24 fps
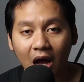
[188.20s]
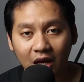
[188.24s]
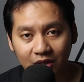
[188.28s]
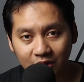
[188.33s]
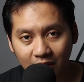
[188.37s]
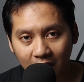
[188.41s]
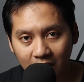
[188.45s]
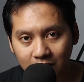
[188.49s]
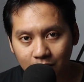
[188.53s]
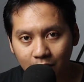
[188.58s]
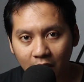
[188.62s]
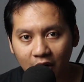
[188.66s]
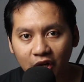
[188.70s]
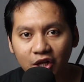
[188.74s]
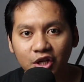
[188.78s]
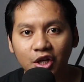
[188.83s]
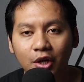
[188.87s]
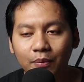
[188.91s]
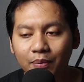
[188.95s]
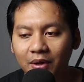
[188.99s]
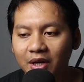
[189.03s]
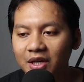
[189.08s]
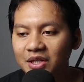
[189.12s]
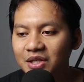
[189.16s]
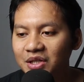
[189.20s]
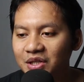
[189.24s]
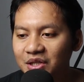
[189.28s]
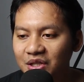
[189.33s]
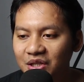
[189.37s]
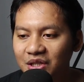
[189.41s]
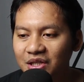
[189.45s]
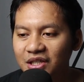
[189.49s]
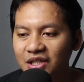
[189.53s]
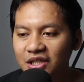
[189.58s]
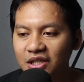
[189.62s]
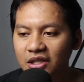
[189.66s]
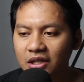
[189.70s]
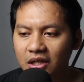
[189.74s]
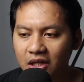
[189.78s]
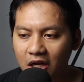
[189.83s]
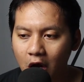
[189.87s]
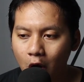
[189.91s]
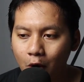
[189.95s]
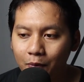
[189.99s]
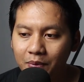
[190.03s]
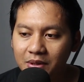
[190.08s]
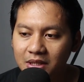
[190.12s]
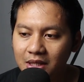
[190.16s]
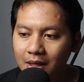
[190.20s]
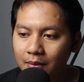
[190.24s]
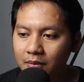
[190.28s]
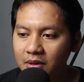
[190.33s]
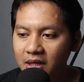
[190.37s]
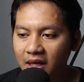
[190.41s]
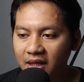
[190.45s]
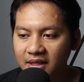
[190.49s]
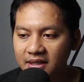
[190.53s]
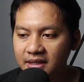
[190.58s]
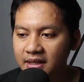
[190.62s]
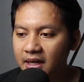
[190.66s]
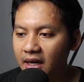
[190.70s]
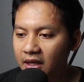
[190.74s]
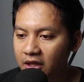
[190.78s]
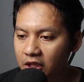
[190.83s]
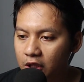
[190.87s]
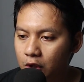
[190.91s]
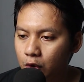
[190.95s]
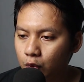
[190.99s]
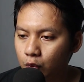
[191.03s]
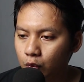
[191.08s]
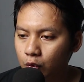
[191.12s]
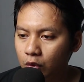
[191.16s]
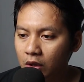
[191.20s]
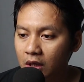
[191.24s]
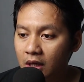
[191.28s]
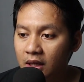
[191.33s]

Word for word: Asal semakin depresi di sini. Kau bisa melihat isi hatiku.